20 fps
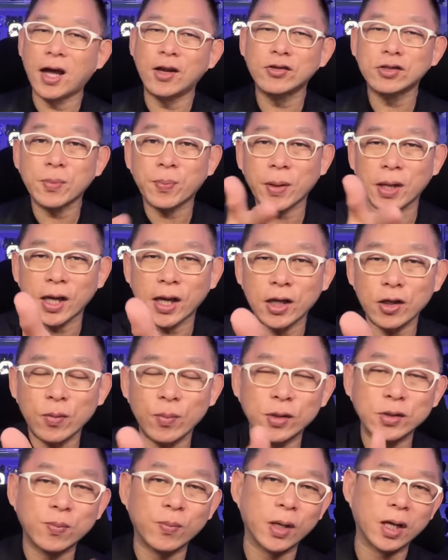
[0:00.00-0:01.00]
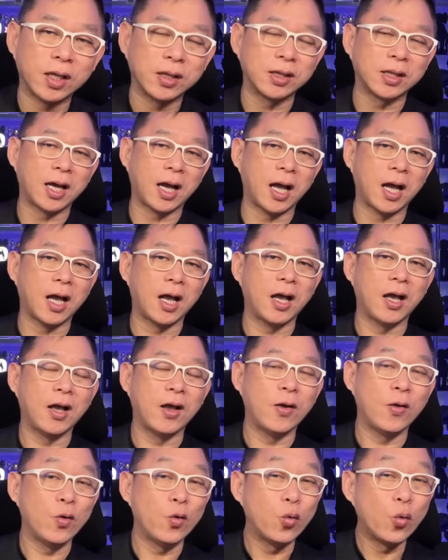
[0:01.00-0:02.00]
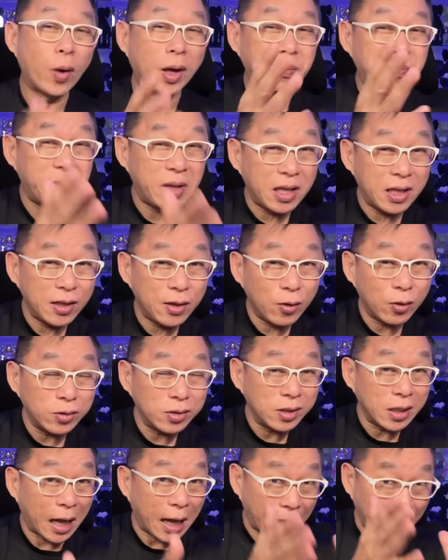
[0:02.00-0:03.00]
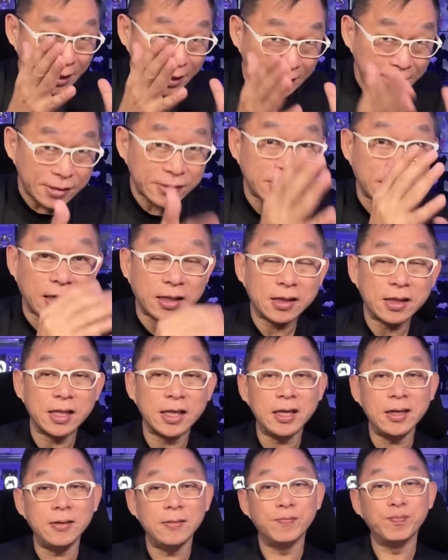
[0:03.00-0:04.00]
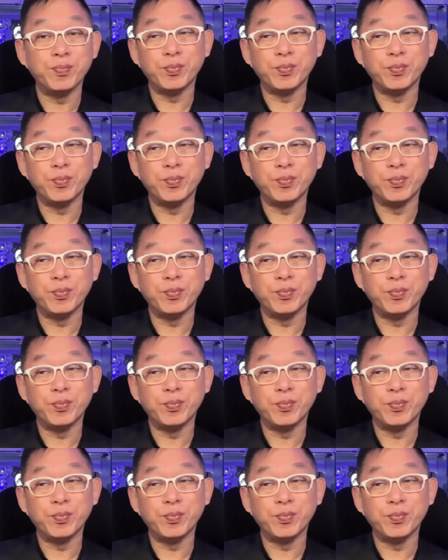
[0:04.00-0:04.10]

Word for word: Ano sa palagay niyo mas maganda? 1 million instantly